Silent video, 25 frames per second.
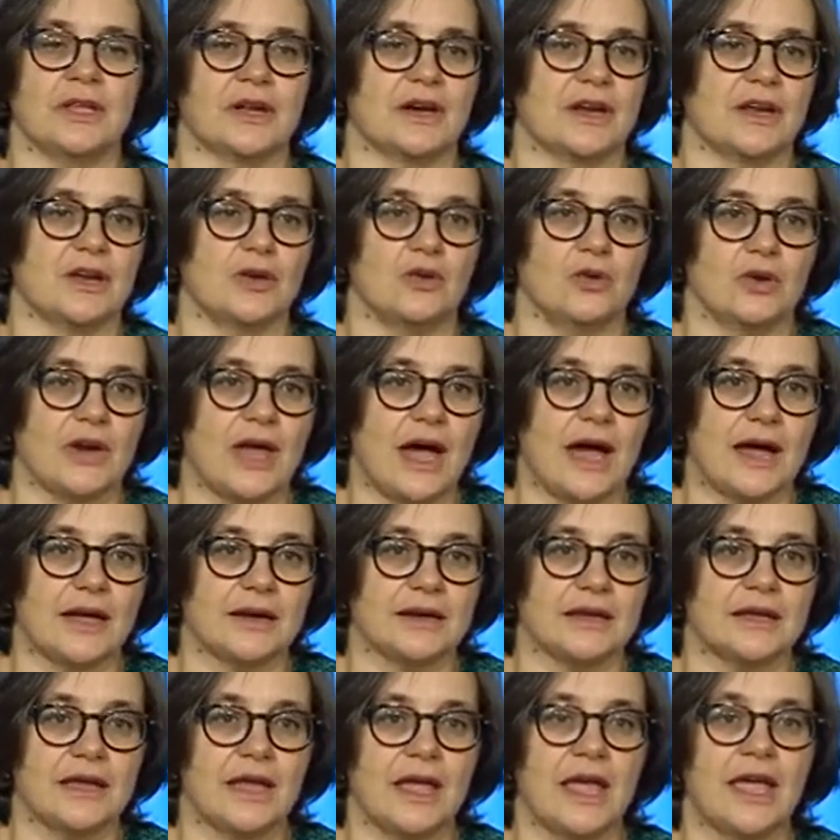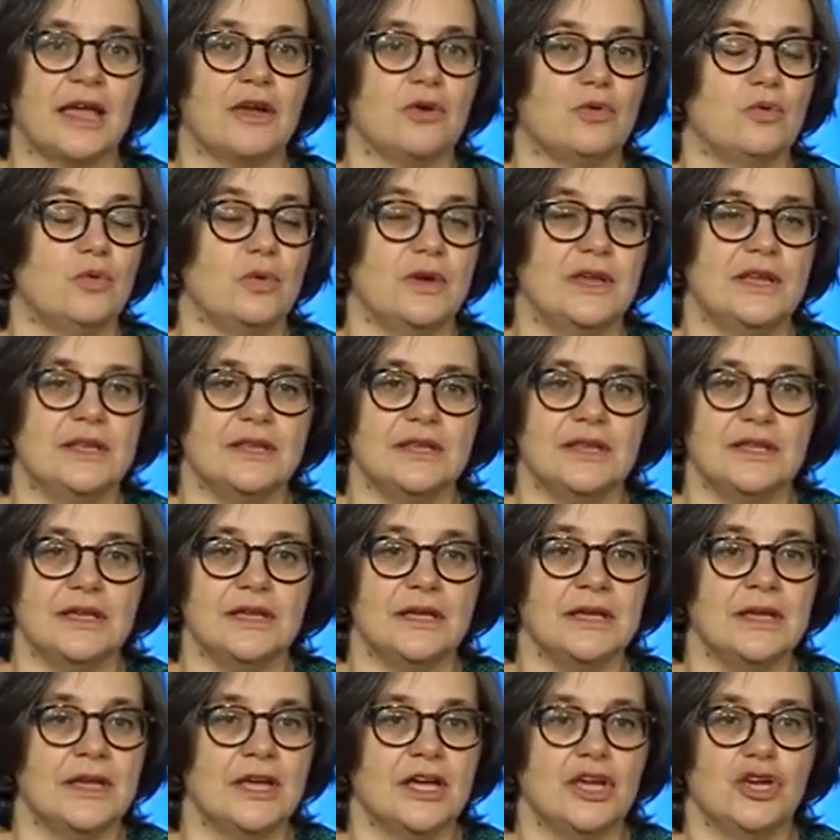irregolari e
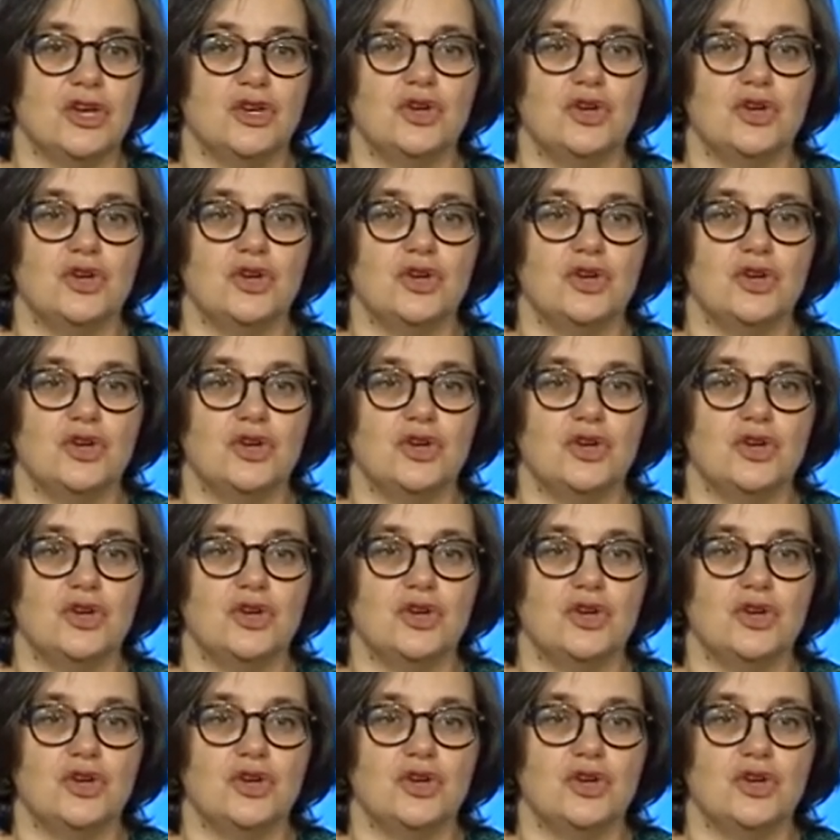quindi